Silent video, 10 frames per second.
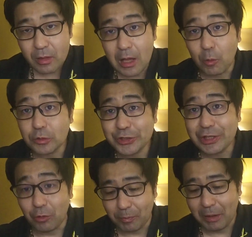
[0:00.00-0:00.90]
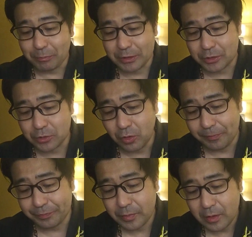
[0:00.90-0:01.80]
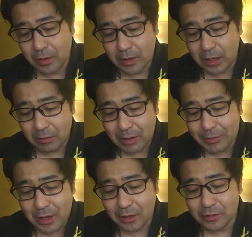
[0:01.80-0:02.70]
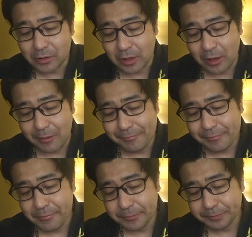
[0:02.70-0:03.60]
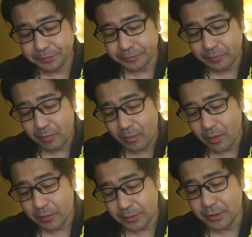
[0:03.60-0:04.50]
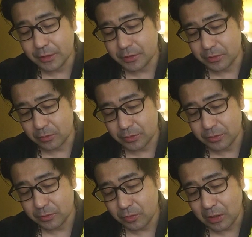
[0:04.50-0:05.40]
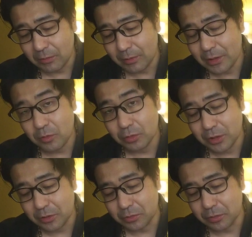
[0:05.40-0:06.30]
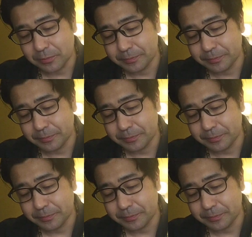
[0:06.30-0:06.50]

いや、美味しいな、このパンプキン。すごい。甘みがあって、いいですよ。すごい甘みがこう出てくる。